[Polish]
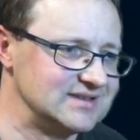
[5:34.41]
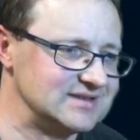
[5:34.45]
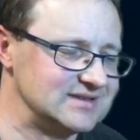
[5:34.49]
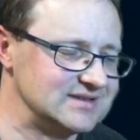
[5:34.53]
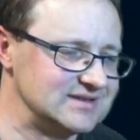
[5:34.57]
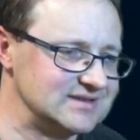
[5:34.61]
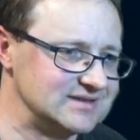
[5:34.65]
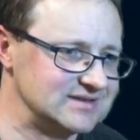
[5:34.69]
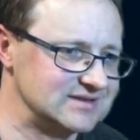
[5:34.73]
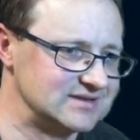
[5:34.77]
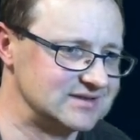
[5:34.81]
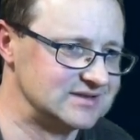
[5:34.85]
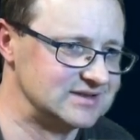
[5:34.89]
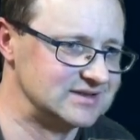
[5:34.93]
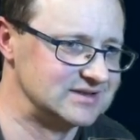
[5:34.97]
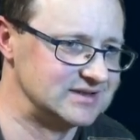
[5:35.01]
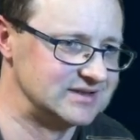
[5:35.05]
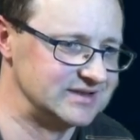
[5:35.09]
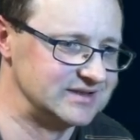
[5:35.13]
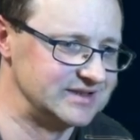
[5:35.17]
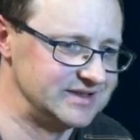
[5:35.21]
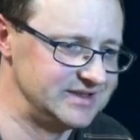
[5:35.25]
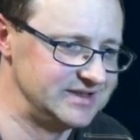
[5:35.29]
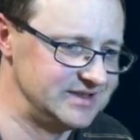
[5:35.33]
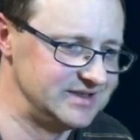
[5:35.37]
Ok,
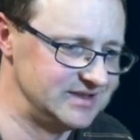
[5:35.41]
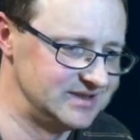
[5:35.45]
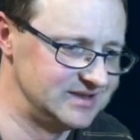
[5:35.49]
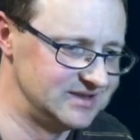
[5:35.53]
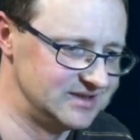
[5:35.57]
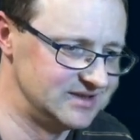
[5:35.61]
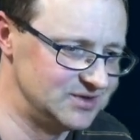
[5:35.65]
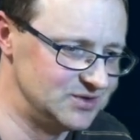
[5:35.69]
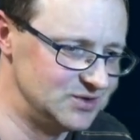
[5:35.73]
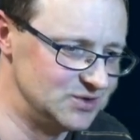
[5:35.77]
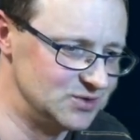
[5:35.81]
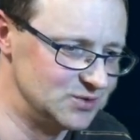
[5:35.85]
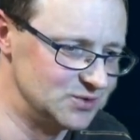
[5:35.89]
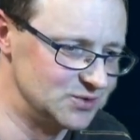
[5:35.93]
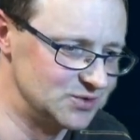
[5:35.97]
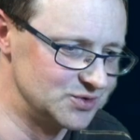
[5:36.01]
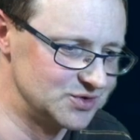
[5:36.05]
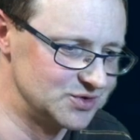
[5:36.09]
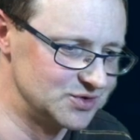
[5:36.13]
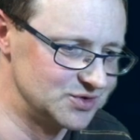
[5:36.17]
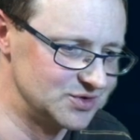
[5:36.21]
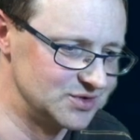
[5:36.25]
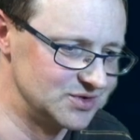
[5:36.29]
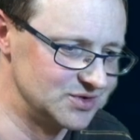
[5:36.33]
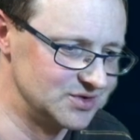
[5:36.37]

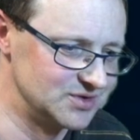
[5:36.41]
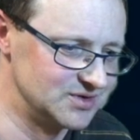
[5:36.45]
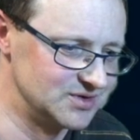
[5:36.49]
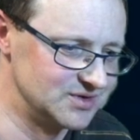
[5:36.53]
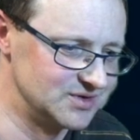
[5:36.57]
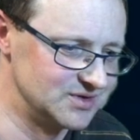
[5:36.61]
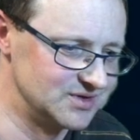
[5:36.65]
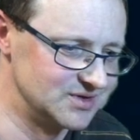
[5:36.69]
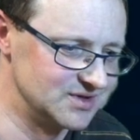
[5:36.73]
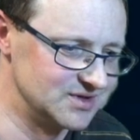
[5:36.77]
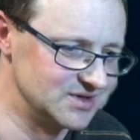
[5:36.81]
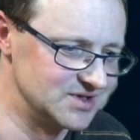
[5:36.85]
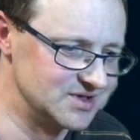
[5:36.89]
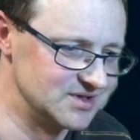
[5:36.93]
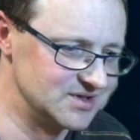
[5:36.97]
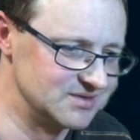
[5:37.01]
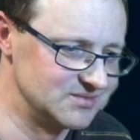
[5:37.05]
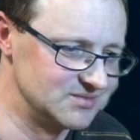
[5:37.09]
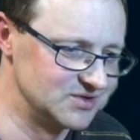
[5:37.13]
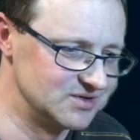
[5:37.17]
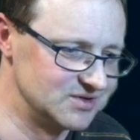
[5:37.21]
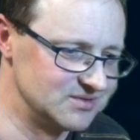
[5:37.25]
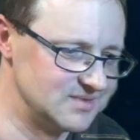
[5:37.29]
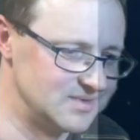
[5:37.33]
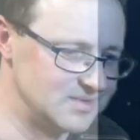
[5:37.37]
już. Gdzie my to